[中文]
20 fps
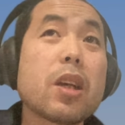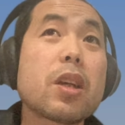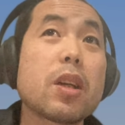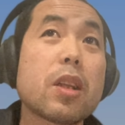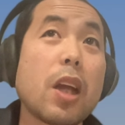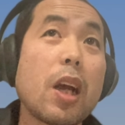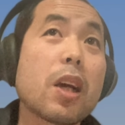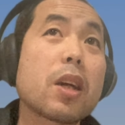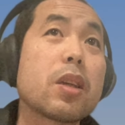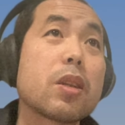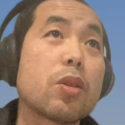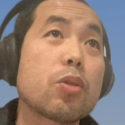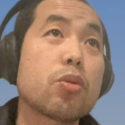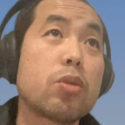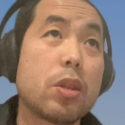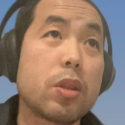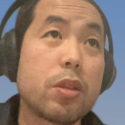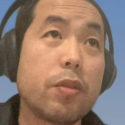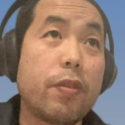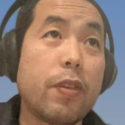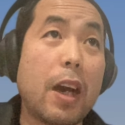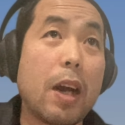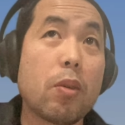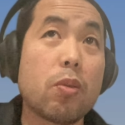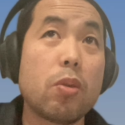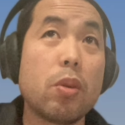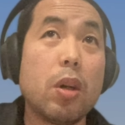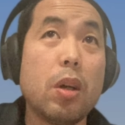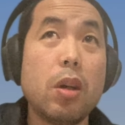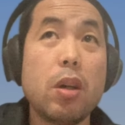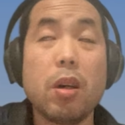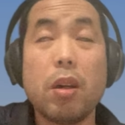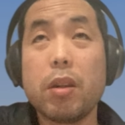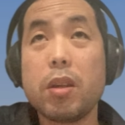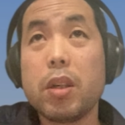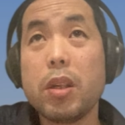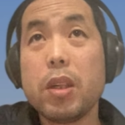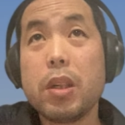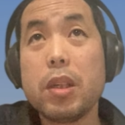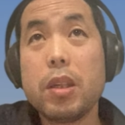那他可能说的是法国
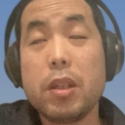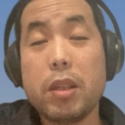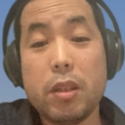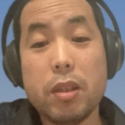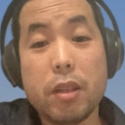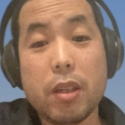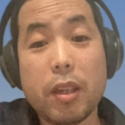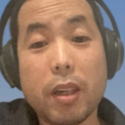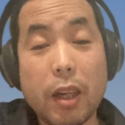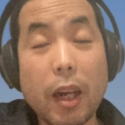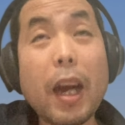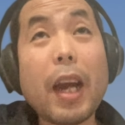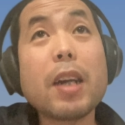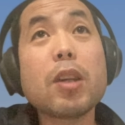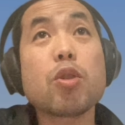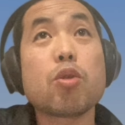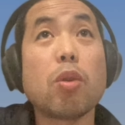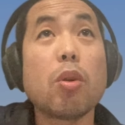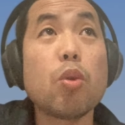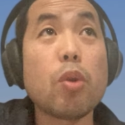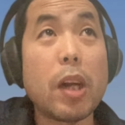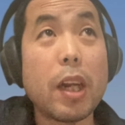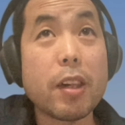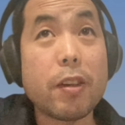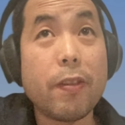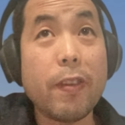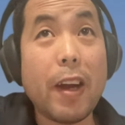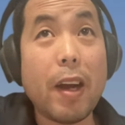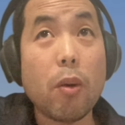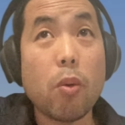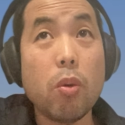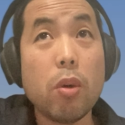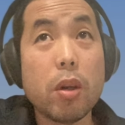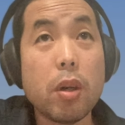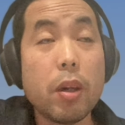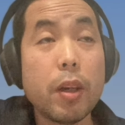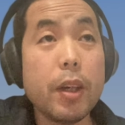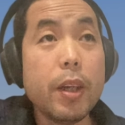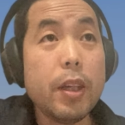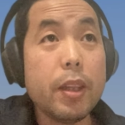啊，这还是说回来是法
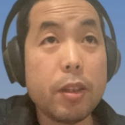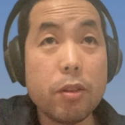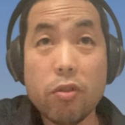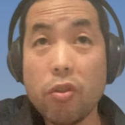国啊。